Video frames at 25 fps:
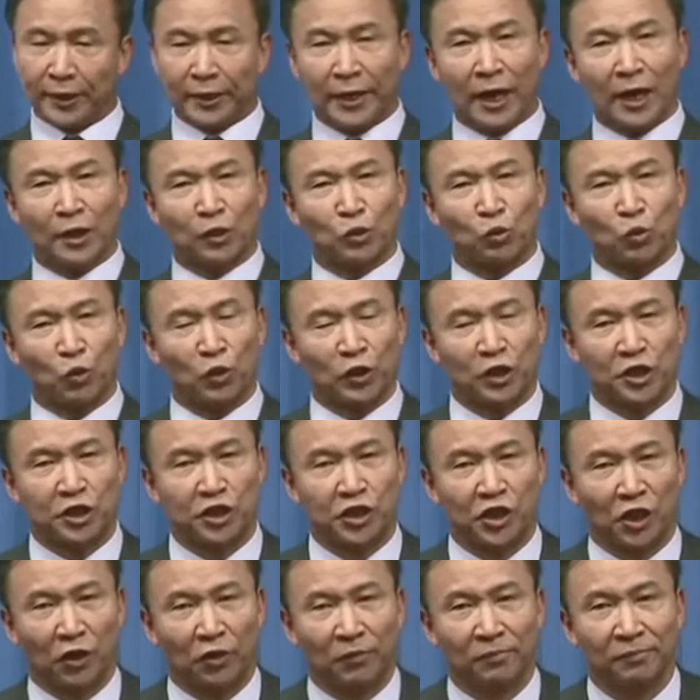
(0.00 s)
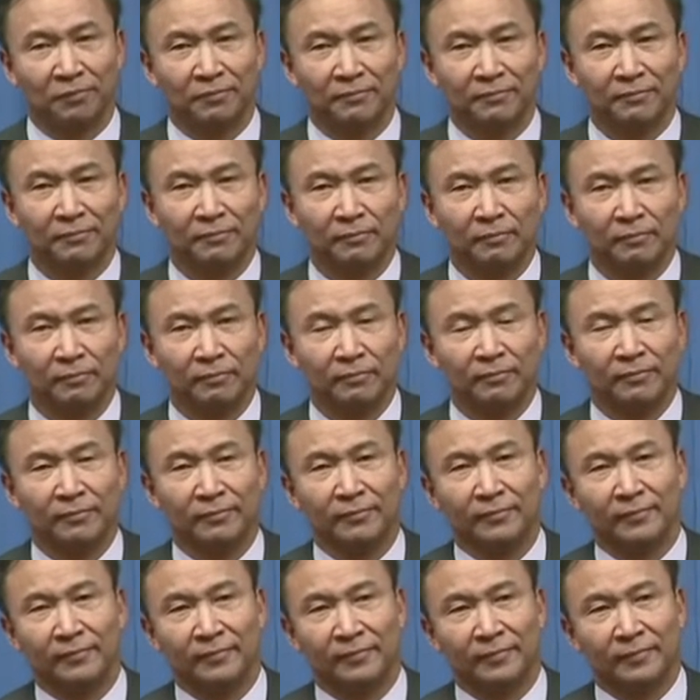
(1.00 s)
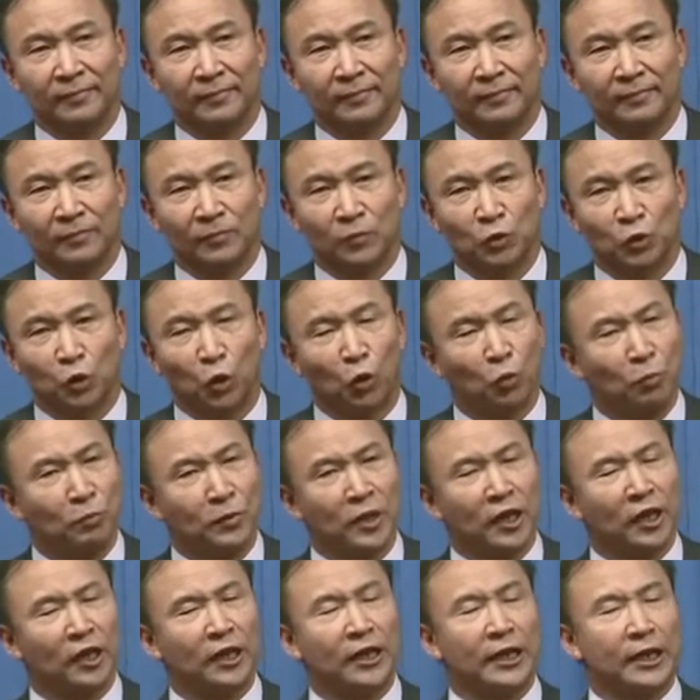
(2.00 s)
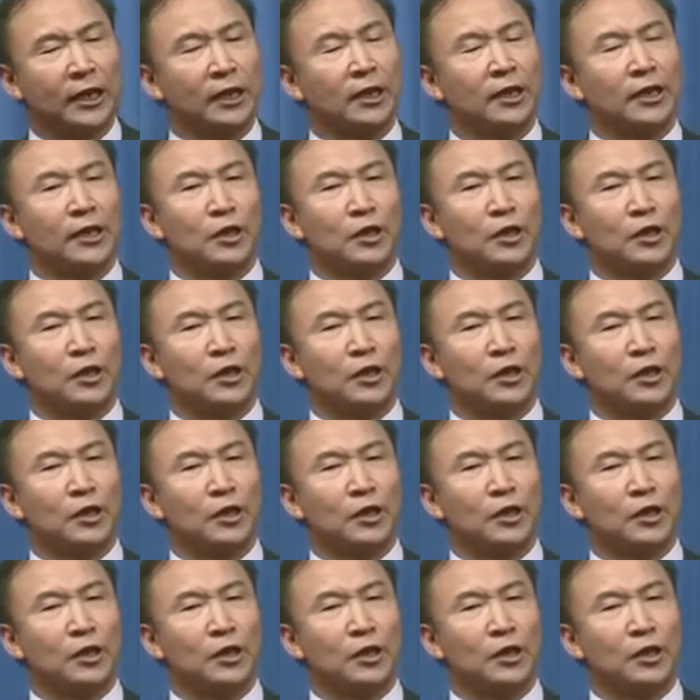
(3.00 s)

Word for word: 干多一巧，聪明伶俐，